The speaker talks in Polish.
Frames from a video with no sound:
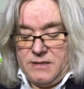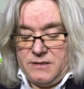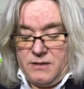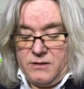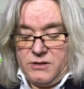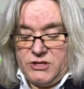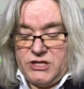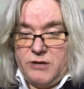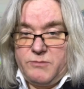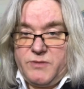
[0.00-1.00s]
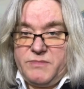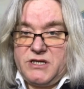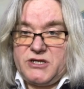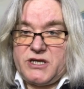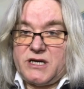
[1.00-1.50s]
No i chciałbym
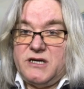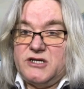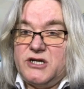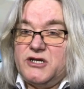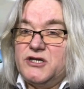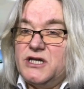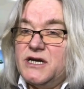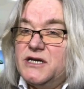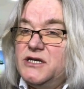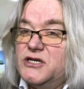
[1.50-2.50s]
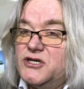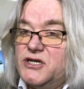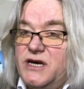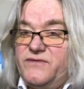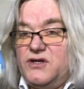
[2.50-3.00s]
mieć takie rzeczy
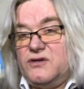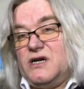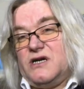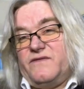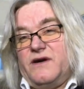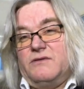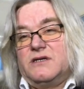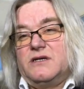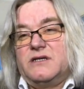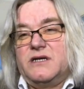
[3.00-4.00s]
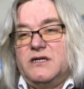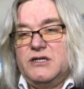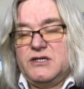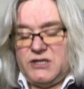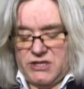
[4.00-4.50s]
techniczne, a w środkach trwałych tych
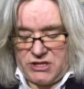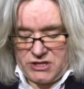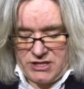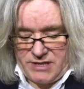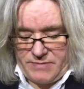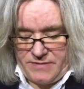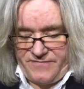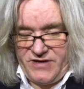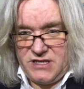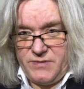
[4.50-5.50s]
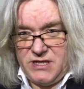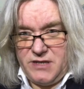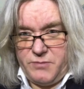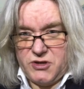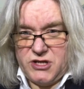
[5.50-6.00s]
technicznych rzeczy nie ma. Więc będę
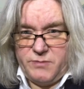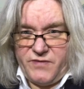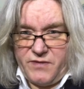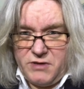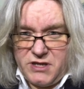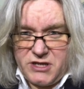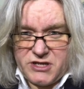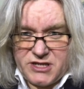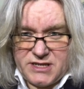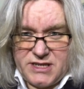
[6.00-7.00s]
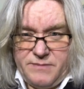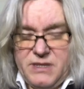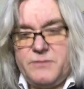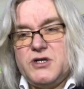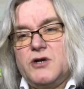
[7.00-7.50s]
potrzebował inny system,
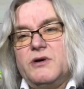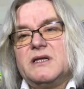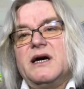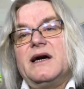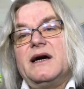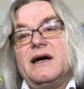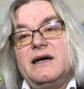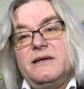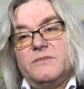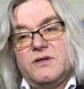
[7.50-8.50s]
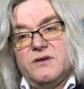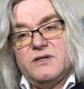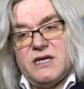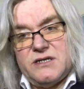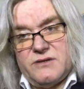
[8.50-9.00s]
na przykład EAM do
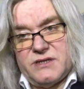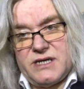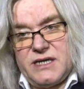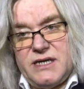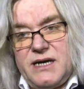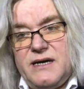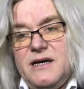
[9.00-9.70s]
zarządzania